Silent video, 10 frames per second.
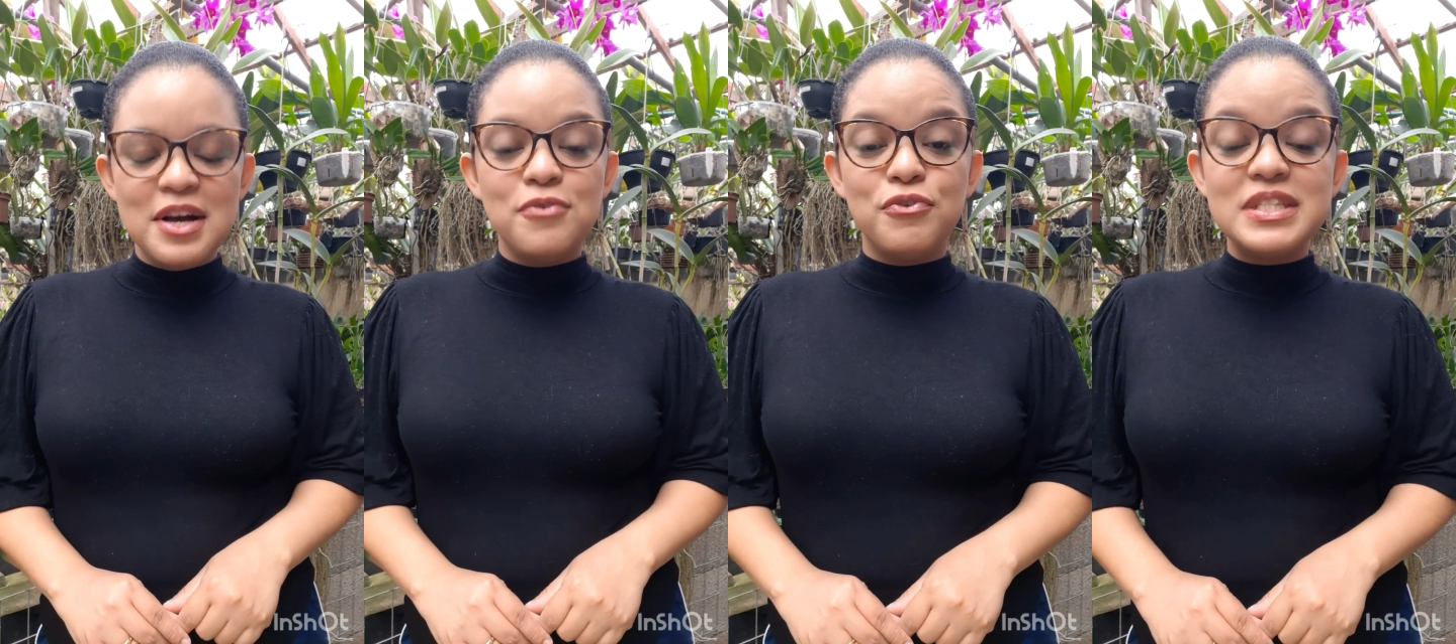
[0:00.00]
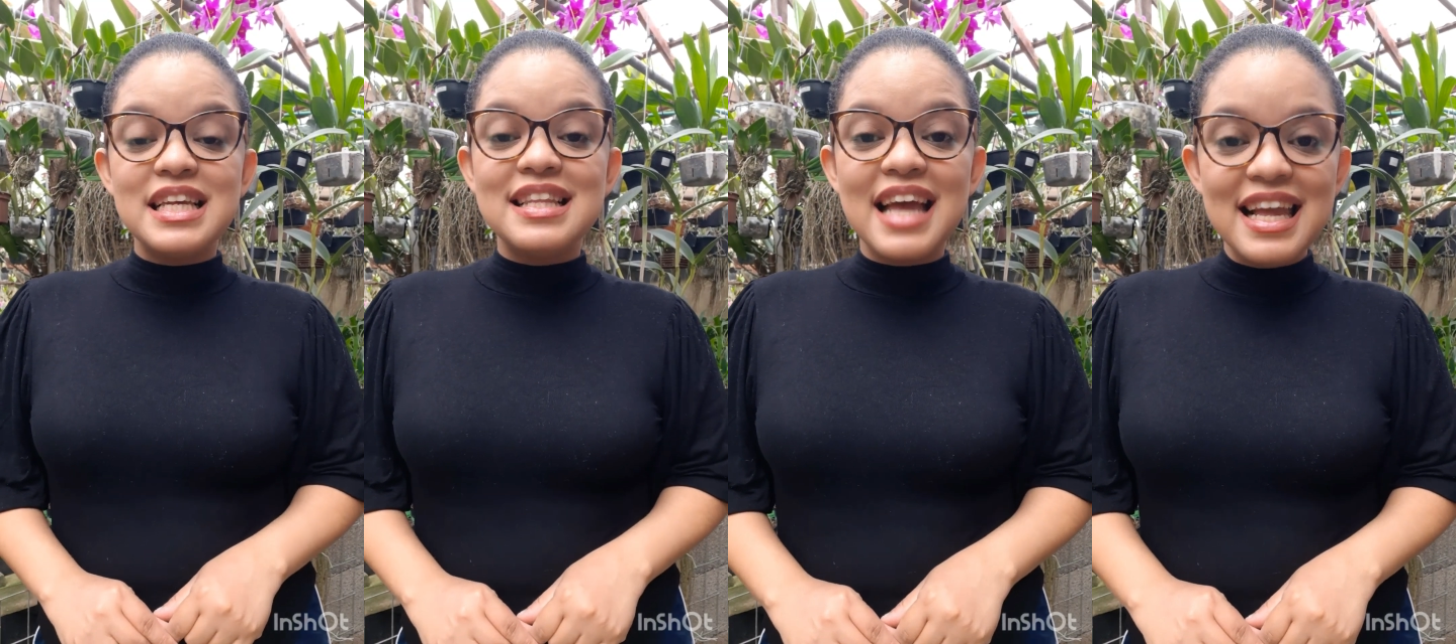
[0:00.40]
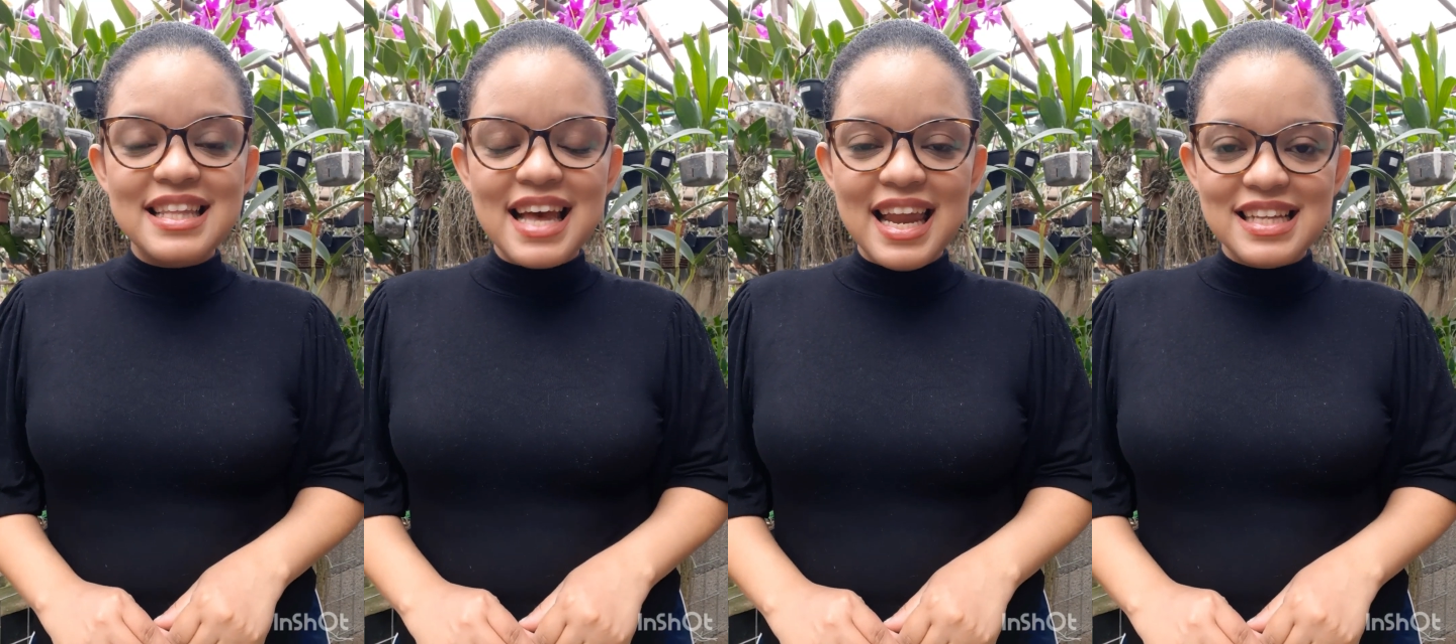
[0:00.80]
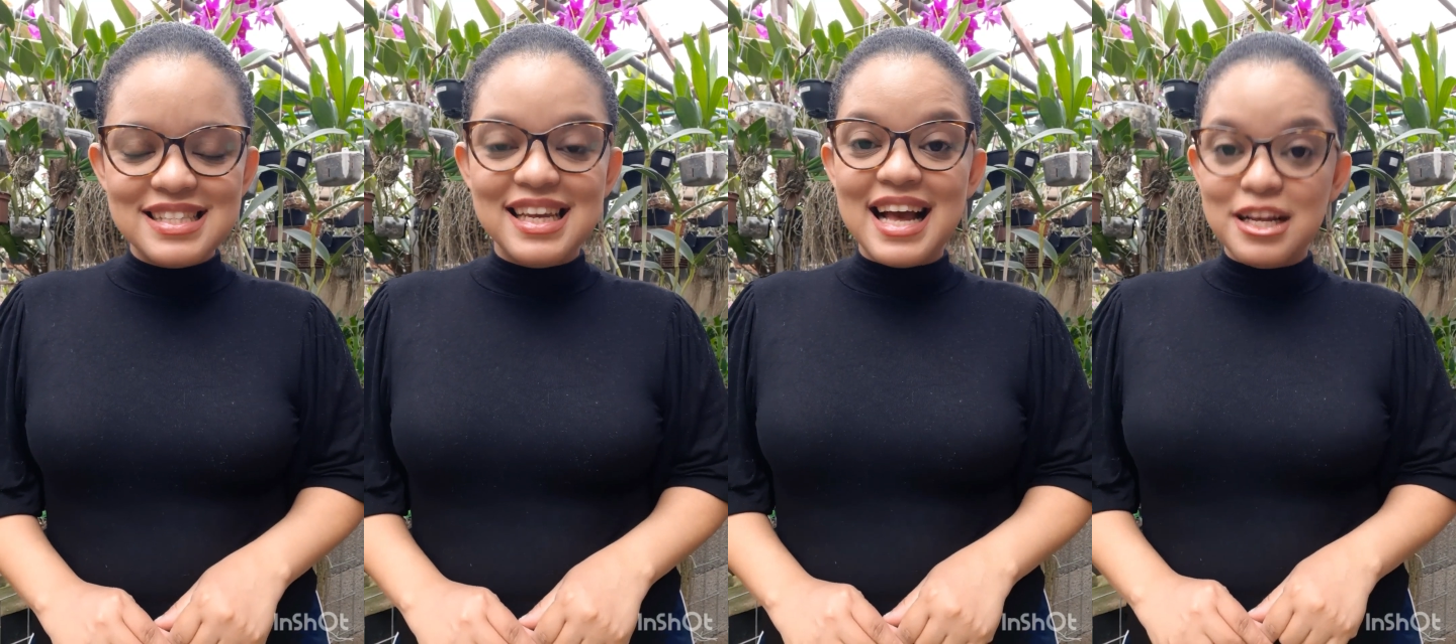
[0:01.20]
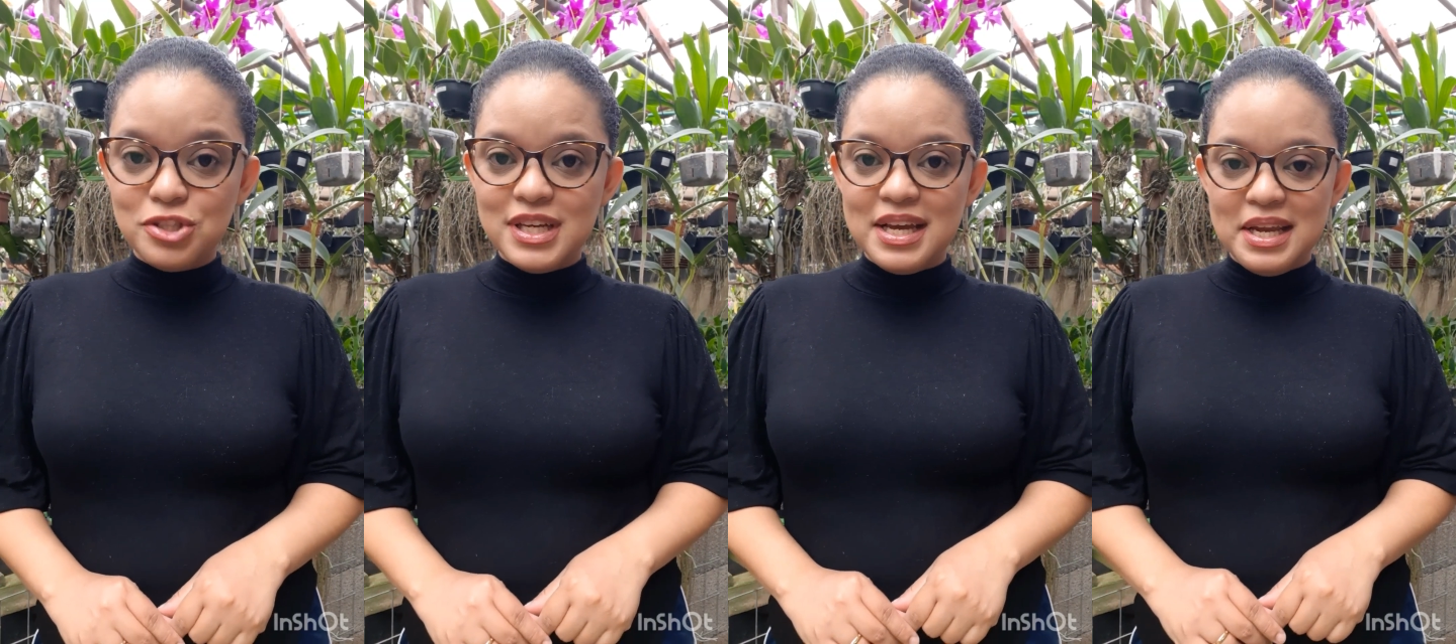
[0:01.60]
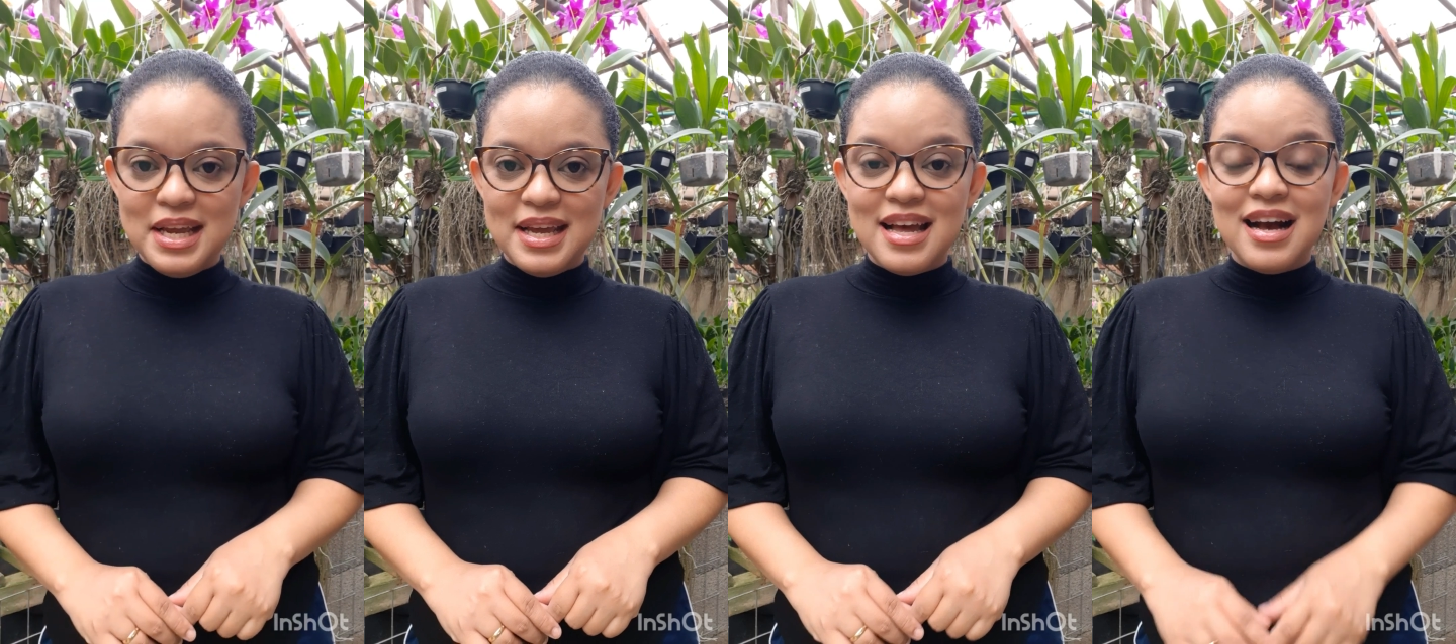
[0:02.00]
você tem interesse em adquirir